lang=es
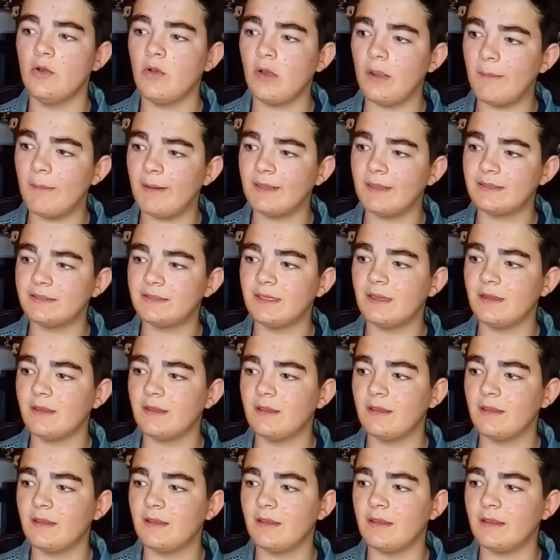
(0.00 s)
Lo que
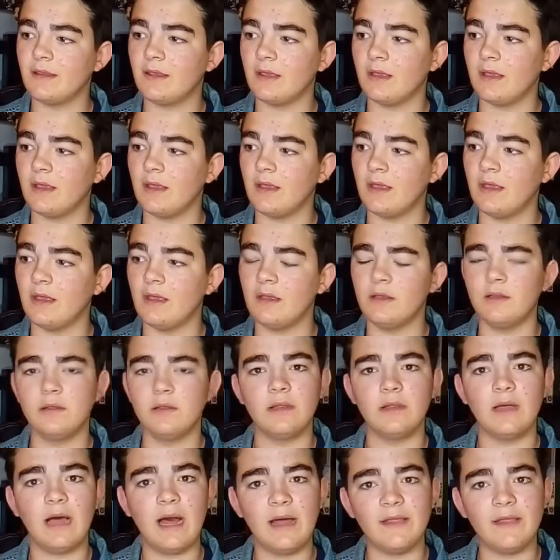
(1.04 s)
pasa que
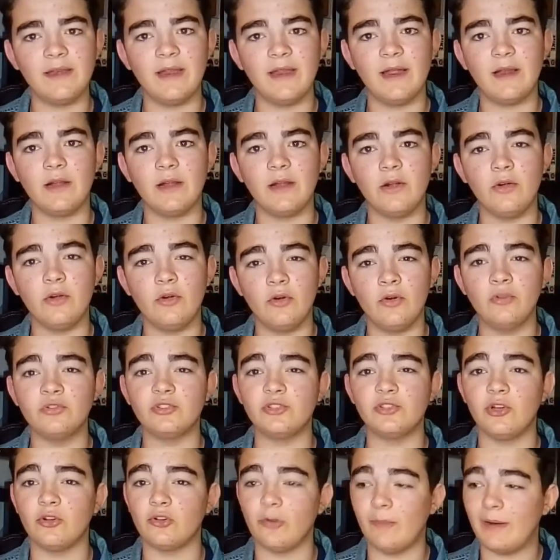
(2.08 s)
Adrian no
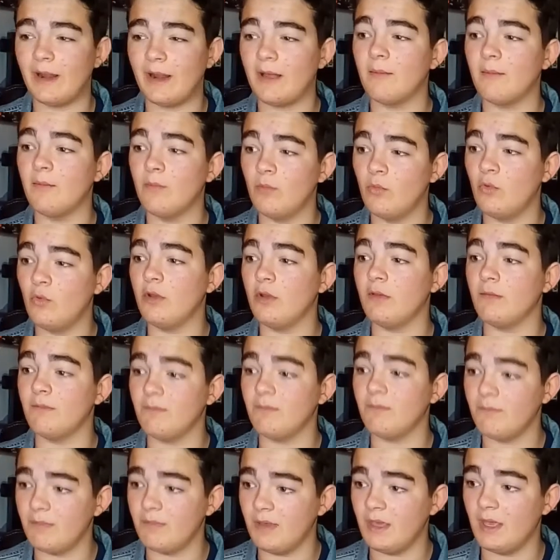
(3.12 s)
se lo tomará muy
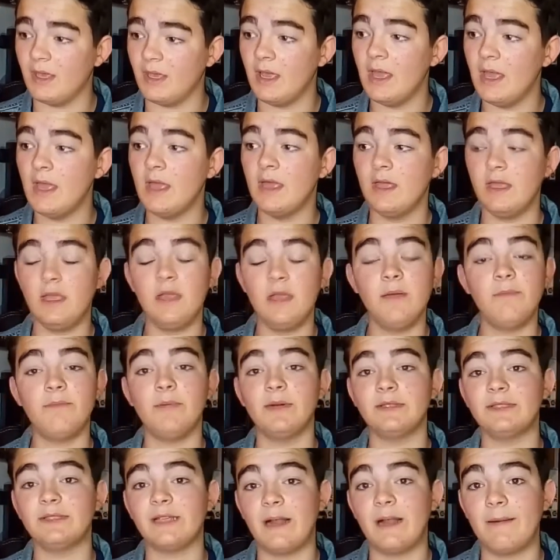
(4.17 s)
bien y
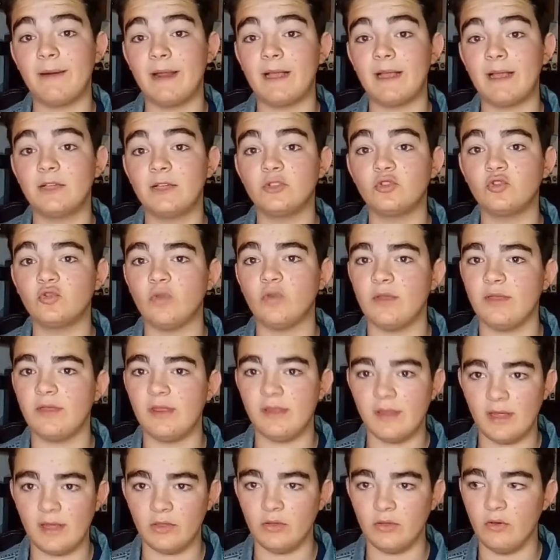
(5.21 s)
pues se acabará
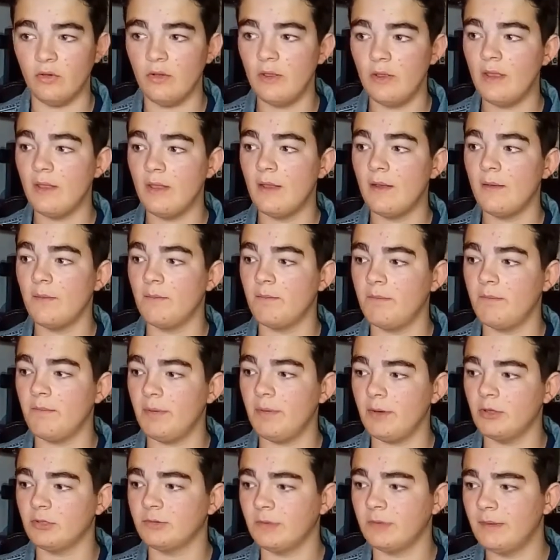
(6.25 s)
suicidando.
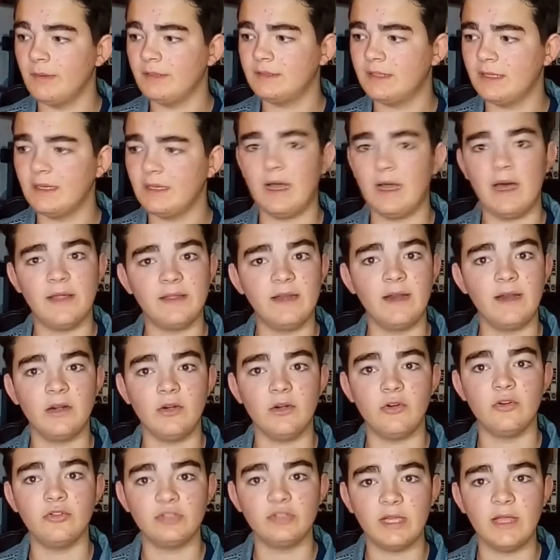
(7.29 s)
Pero el problema es que
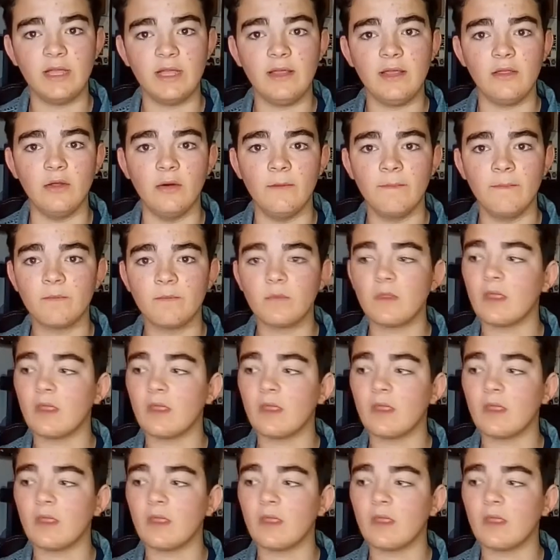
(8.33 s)
Adrian no se ha ido.